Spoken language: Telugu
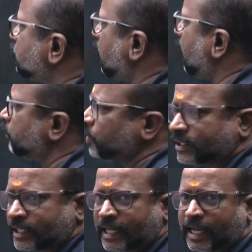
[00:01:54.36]
సో ఆ మూడు
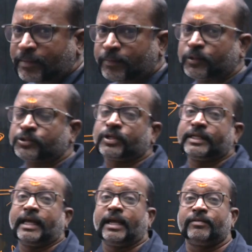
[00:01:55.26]
వందల యాభై పోస్టులు
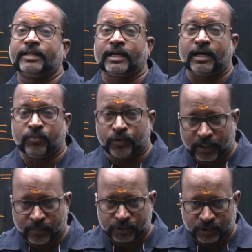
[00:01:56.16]
ఏ విధంగా
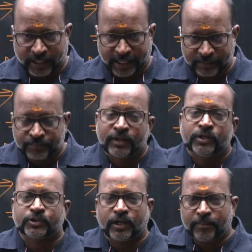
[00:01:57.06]
ఉండబోతున్నాయి
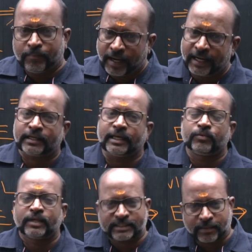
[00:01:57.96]
సో మనకి
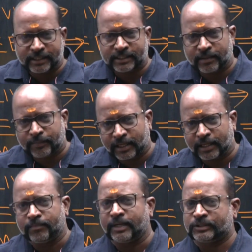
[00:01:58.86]
ఉన్న సమాచారం
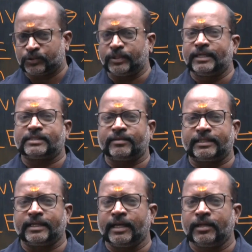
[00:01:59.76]
ప్రకారం మన స్టూడెంట్స్
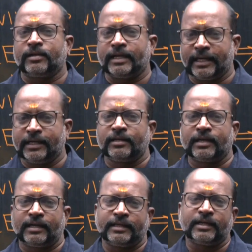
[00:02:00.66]
ఎవరైతే ఏలుగా
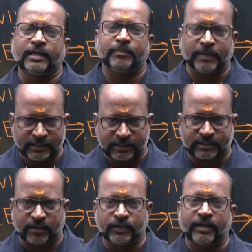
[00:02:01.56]
ఏడీలుగా డీలుగా
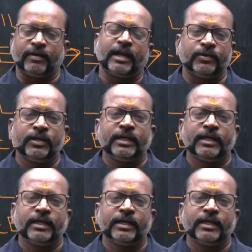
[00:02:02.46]
పనిచేస్తూ ఉన్న వాళ్ళు